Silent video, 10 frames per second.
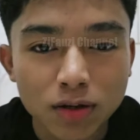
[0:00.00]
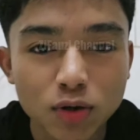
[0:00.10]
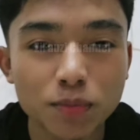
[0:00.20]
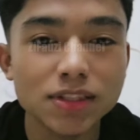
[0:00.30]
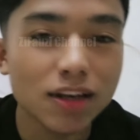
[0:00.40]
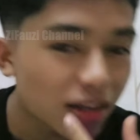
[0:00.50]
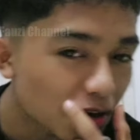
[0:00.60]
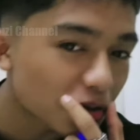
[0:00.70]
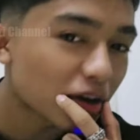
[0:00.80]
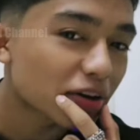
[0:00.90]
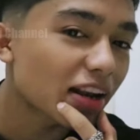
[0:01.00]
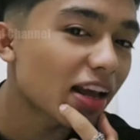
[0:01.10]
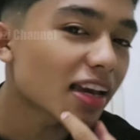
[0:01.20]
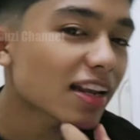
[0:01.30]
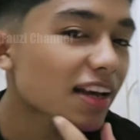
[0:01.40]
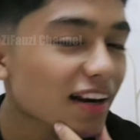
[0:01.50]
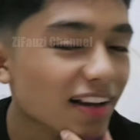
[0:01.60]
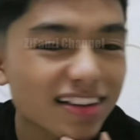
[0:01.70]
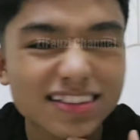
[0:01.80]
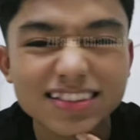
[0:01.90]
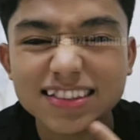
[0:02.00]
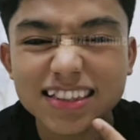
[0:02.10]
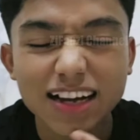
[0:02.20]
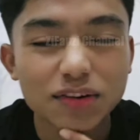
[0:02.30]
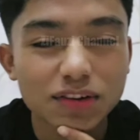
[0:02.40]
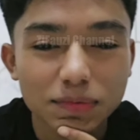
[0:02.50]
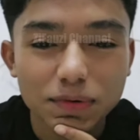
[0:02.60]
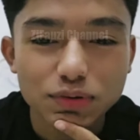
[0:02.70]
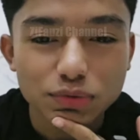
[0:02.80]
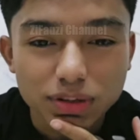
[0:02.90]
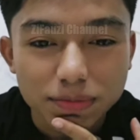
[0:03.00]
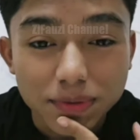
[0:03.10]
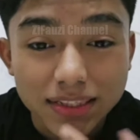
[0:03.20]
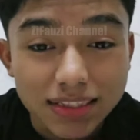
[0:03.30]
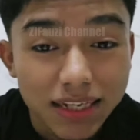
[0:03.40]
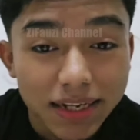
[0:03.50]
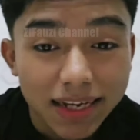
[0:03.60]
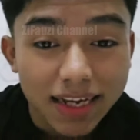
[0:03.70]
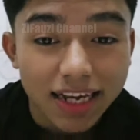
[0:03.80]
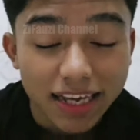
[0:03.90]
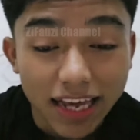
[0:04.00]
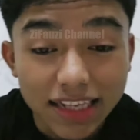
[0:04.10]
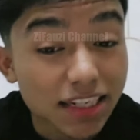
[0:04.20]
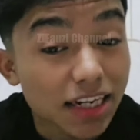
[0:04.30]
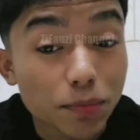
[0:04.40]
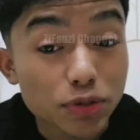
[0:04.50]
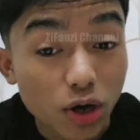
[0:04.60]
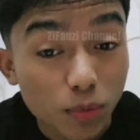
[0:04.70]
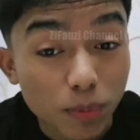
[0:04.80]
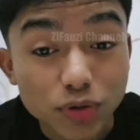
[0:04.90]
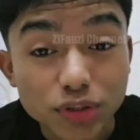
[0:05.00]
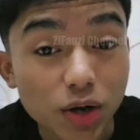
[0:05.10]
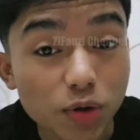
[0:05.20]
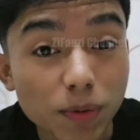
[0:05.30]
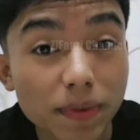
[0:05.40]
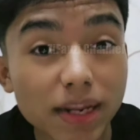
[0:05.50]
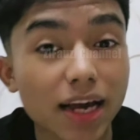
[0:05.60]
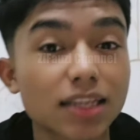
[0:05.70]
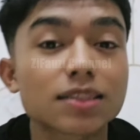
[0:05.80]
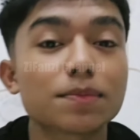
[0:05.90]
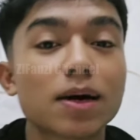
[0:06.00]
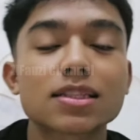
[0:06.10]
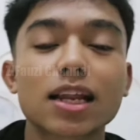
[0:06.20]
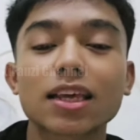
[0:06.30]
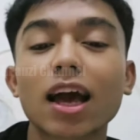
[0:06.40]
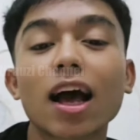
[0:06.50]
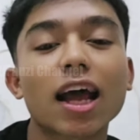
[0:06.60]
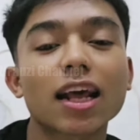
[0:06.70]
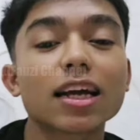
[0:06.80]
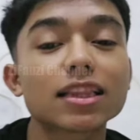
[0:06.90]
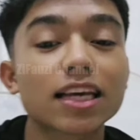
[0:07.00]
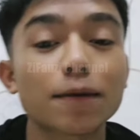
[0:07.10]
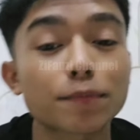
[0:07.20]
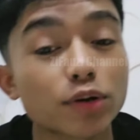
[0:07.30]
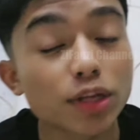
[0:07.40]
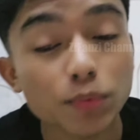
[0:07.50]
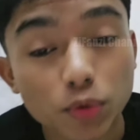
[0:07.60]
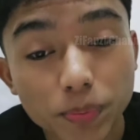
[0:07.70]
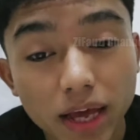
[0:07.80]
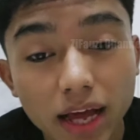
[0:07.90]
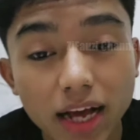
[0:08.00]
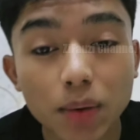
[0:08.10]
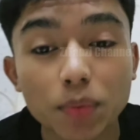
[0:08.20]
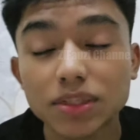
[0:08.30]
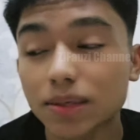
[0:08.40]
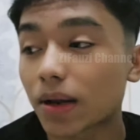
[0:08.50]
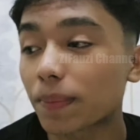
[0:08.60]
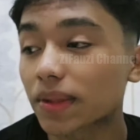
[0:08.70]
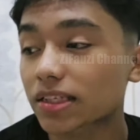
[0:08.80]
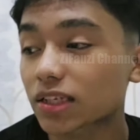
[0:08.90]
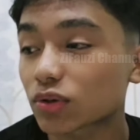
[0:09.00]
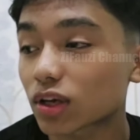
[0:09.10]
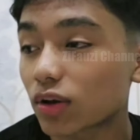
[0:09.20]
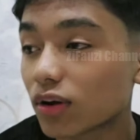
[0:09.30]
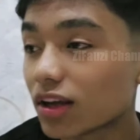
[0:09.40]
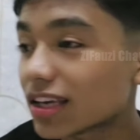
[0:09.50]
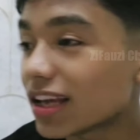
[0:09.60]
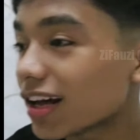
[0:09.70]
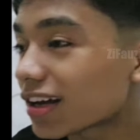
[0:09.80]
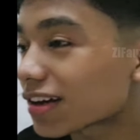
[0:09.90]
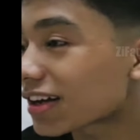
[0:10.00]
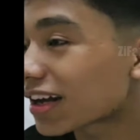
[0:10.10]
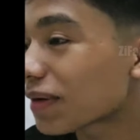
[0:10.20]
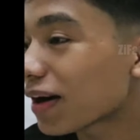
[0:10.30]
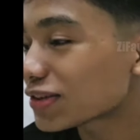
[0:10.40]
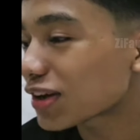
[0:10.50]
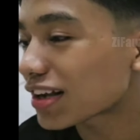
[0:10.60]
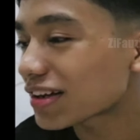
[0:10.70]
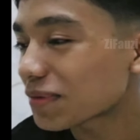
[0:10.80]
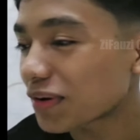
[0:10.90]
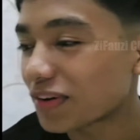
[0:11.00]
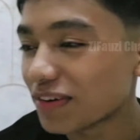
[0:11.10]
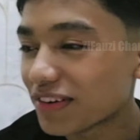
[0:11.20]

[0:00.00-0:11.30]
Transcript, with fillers: Komisinya ya udah hilangin karena Aku nggak mau tuh kemis Ya, jadi kamu jangan lupa untuk check out payment ya guys. Basrengnya harga Rp30.000, kamu bisa mendapatkan 1 kilo. Gila, gede banget suaranya, Bro.